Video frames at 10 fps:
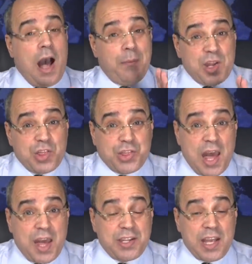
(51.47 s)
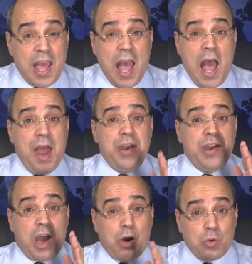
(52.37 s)
امر الثاني
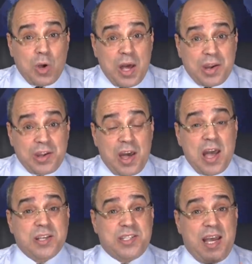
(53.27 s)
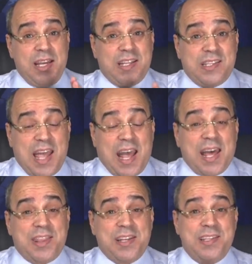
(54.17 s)
انه الرئاسه
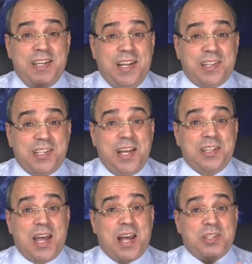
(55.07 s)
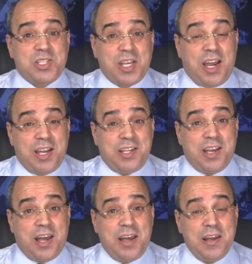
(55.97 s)
اتخذت احتياطات
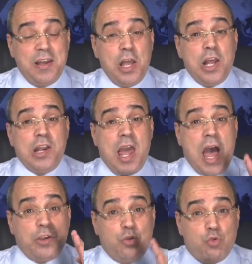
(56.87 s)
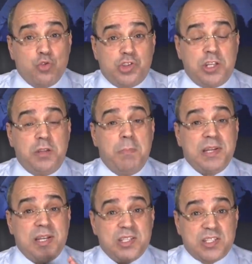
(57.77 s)
صحيه لا يوجد
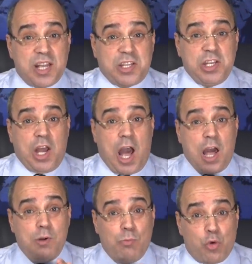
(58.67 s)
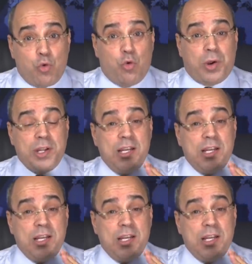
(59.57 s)
من يستطيع المرور